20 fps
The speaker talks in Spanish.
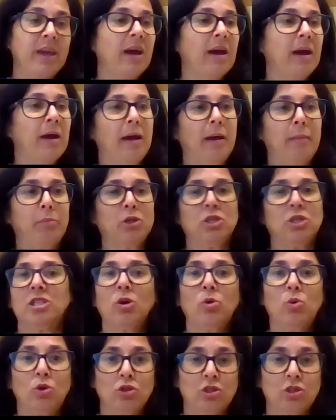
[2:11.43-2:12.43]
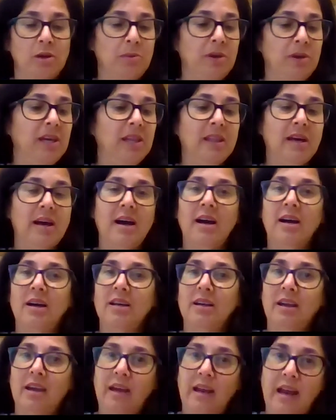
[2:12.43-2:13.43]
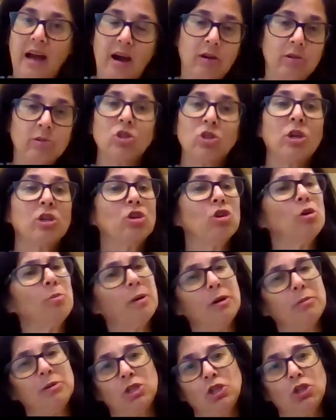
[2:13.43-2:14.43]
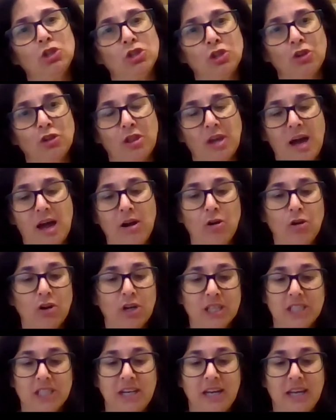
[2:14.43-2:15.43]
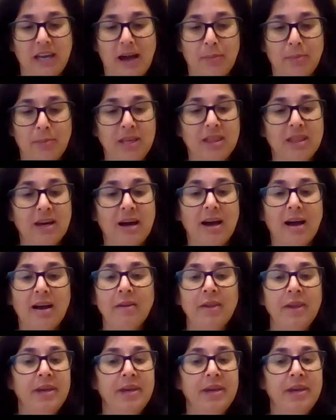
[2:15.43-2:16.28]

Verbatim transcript: Eh, pues seguros de vida, eh, sobre todo previsión social, lo que sería vida,